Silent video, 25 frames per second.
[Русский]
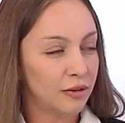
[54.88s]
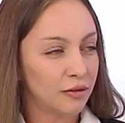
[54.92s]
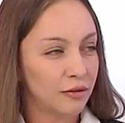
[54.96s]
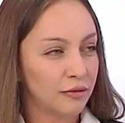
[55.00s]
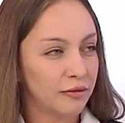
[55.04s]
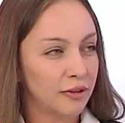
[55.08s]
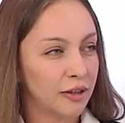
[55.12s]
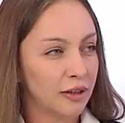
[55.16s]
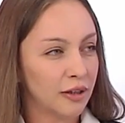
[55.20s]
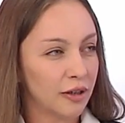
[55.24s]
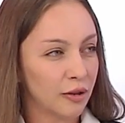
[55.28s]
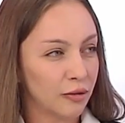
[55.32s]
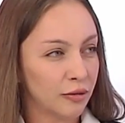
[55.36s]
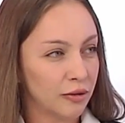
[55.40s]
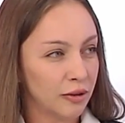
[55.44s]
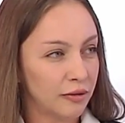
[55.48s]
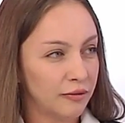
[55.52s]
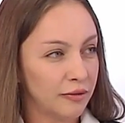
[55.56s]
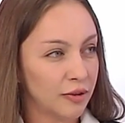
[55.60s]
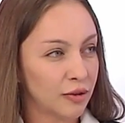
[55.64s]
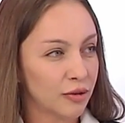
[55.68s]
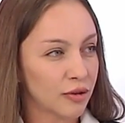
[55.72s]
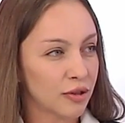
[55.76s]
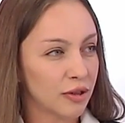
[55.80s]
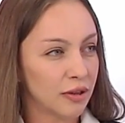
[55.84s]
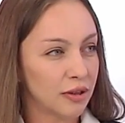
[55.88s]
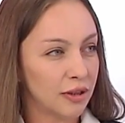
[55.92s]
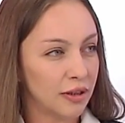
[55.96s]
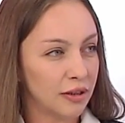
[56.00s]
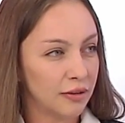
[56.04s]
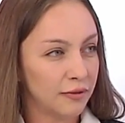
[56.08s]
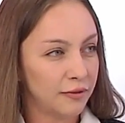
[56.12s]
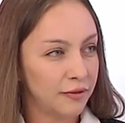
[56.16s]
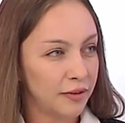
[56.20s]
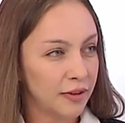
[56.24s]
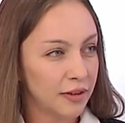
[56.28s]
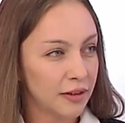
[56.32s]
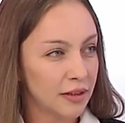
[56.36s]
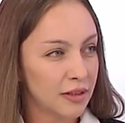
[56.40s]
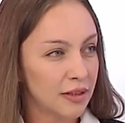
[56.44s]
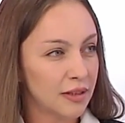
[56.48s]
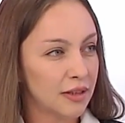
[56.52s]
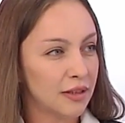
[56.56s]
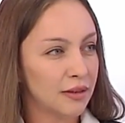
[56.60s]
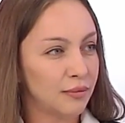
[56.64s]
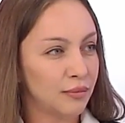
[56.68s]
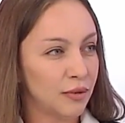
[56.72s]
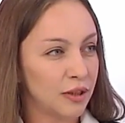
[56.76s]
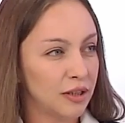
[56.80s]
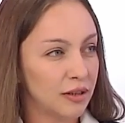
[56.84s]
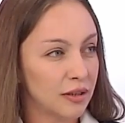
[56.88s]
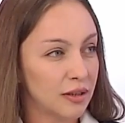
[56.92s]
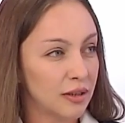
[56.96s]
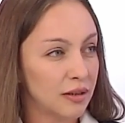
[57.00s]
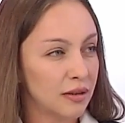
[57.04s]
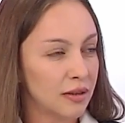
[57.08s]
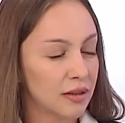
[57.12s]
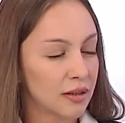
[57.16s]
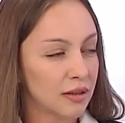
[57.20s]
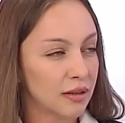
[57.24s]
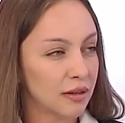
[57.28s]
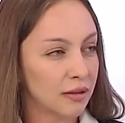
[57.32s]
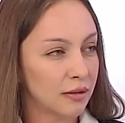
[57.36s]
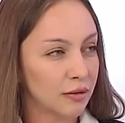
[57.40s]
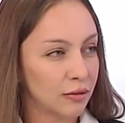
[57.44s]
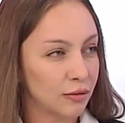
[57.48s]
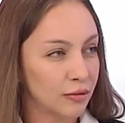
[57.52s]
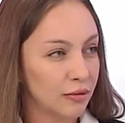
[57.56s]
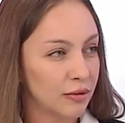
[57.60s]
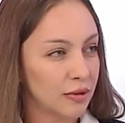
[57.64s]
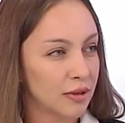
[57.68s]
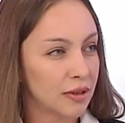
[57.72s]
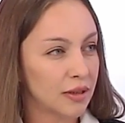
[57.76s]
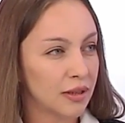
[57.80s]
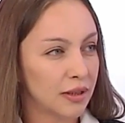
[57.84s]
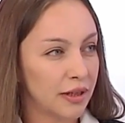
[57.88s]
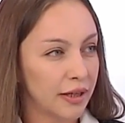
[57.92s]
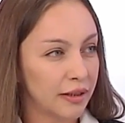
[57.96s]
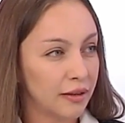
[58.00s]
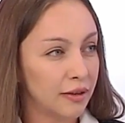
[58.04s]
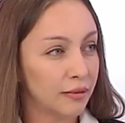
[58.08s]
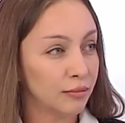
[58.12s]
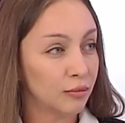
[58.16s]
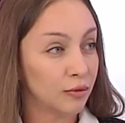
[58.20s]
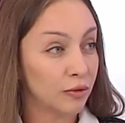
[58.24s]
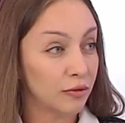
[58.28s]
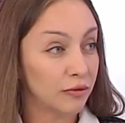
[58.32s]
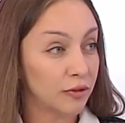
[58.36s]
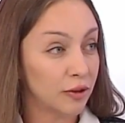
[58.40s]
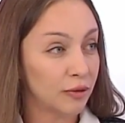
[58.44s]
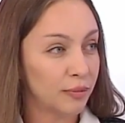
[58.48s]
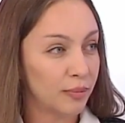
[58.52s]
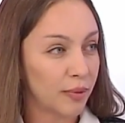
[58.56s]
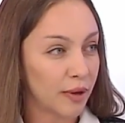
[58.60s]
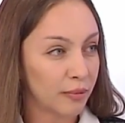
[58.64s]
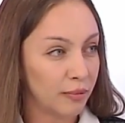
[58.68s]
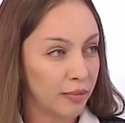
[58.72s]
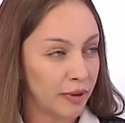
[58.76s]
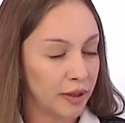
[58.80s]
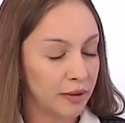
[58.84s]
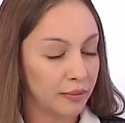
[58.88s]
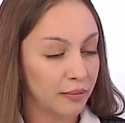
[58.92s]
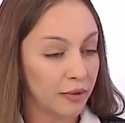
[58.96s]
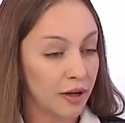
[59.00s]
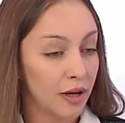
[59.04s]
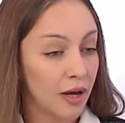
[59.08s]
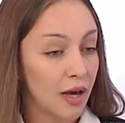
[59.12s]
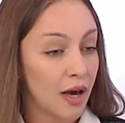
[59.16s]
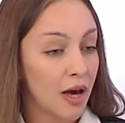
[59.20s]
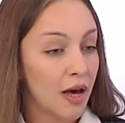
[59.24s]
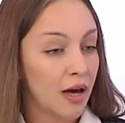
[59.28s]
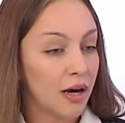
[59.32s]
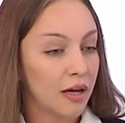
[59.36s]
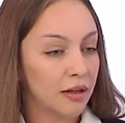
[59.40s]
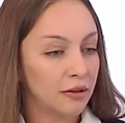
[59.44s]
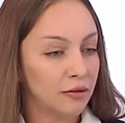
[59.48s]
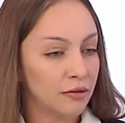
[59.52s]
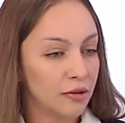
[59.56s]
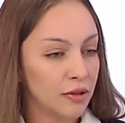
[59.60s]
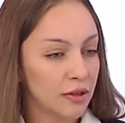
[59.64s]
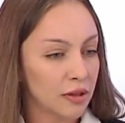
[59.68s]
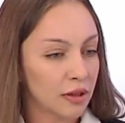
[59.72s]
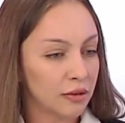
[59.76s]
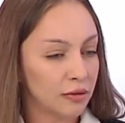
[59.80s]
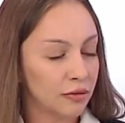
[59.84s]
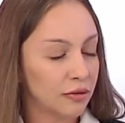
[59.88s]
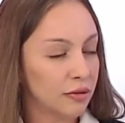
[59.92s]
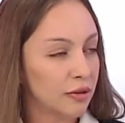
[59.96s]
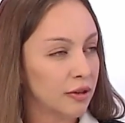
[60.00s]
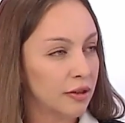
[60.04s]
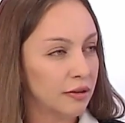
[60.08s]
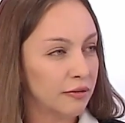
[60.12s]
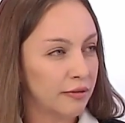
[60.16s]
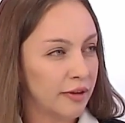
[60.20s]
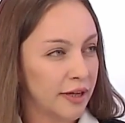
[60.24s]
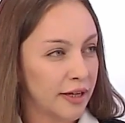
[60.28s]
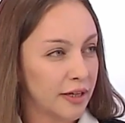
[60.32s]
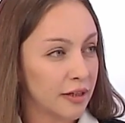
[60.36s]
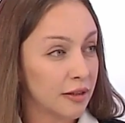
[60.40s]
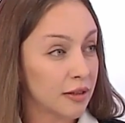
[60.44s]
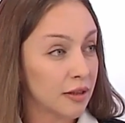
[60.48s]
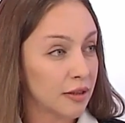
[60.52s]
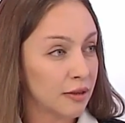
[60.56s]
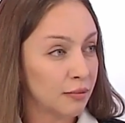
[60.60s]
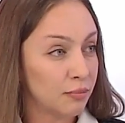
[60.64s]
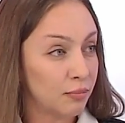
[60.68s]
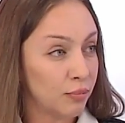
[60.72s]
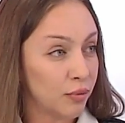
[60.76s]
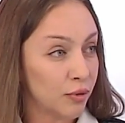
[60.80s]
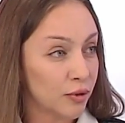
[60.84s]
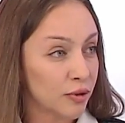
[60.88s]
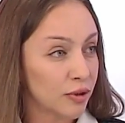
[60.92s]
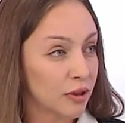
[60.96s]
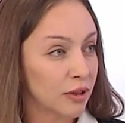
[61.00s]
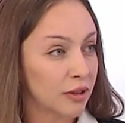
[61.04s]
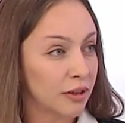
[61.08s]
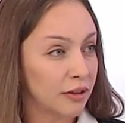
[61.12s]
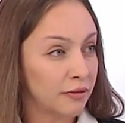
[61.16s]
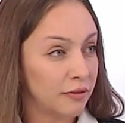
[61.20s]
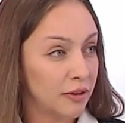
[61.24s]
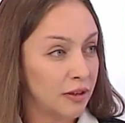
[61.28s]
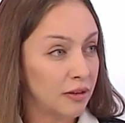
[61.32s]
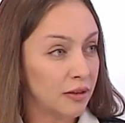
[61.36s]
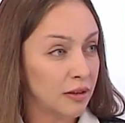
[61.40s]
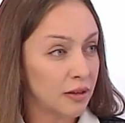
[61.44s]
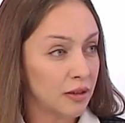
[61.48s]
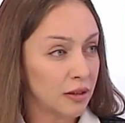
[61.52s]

новой коронавирусной инфекции медицина столкнулась с рядом новых проблем, одной из которых является постковидный